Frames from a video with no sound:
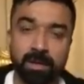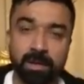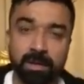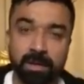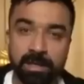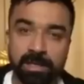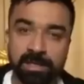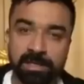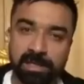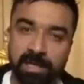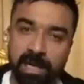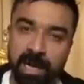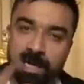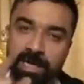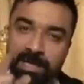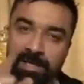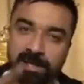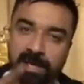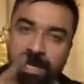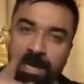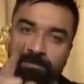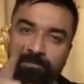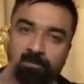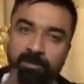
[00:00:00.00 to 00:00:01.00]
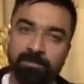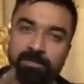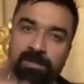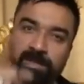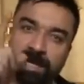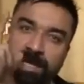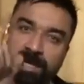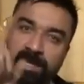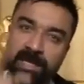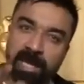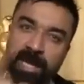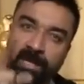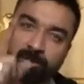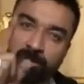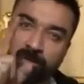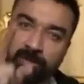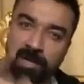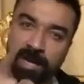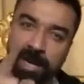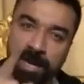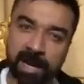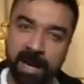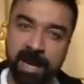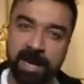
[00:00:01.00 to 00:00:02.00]
इसका हिसाब तुमसे अल्लाह तो
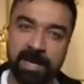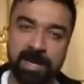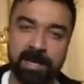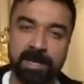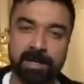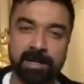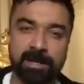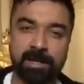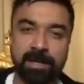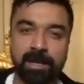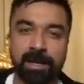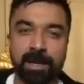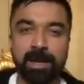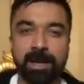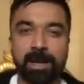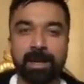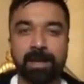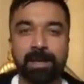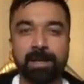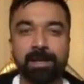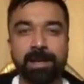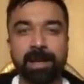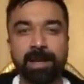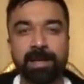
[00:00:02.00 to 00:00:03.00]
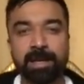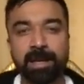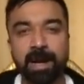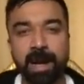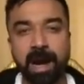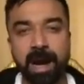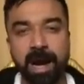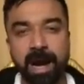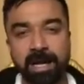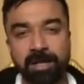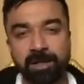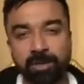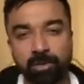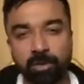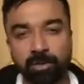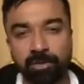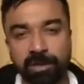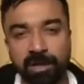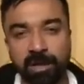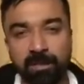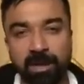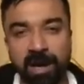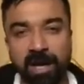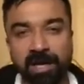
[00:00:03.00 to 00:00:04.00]
लेगा ही लेकिन आज
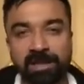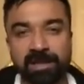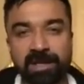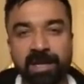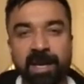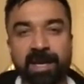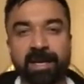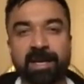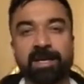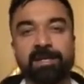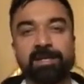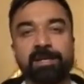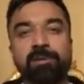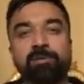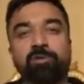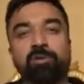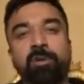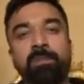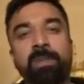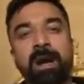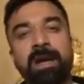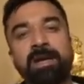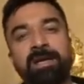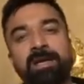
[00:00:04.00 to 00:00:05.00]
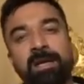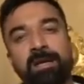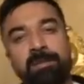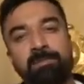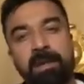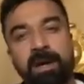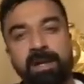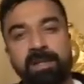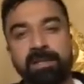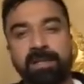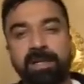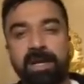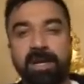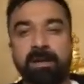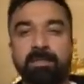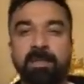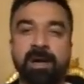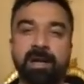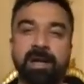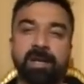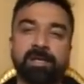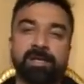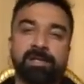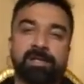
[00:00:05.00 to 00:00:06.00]
दुख की बात यह है कि जिनको हम आइडियल मानते हैं
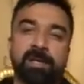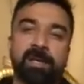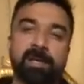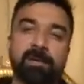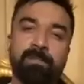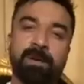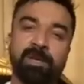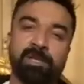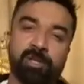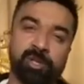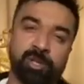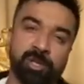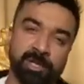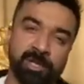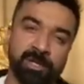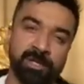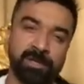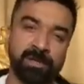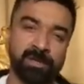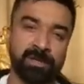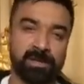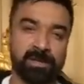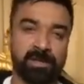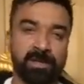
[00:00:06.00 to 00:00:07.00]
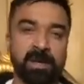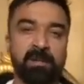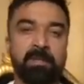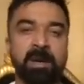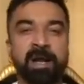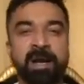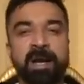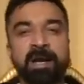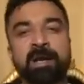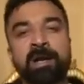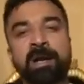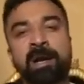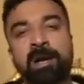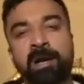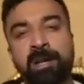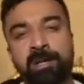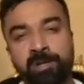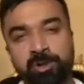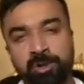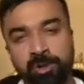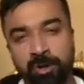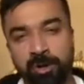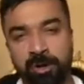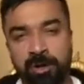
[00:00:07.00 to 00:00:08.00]
हमारे सर बच्चन हमारे
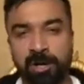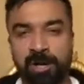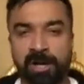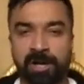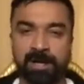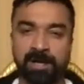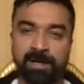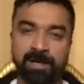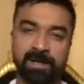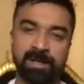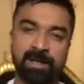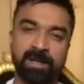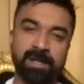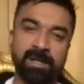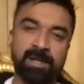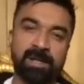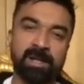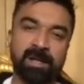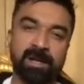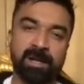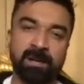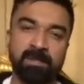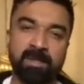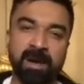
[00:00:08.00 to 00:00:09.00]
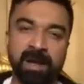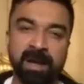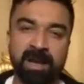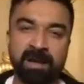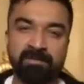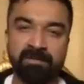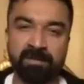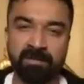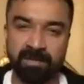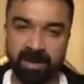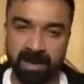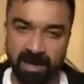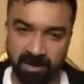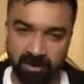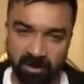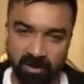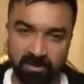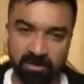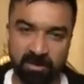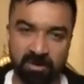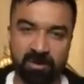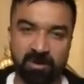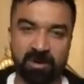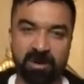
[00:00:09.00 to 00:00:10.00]
करण जौहर हमारे विवेक
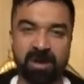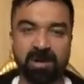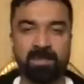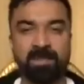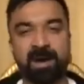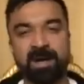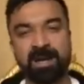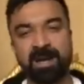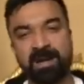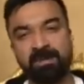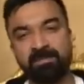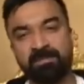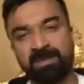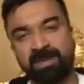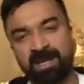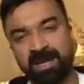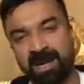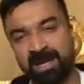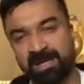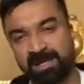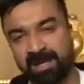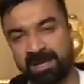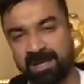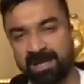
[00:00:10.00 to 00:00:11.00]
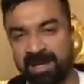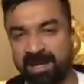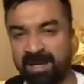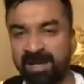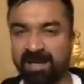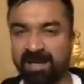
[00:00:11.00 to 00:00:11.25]
ओबरॉय हमारे इम्तियाज अली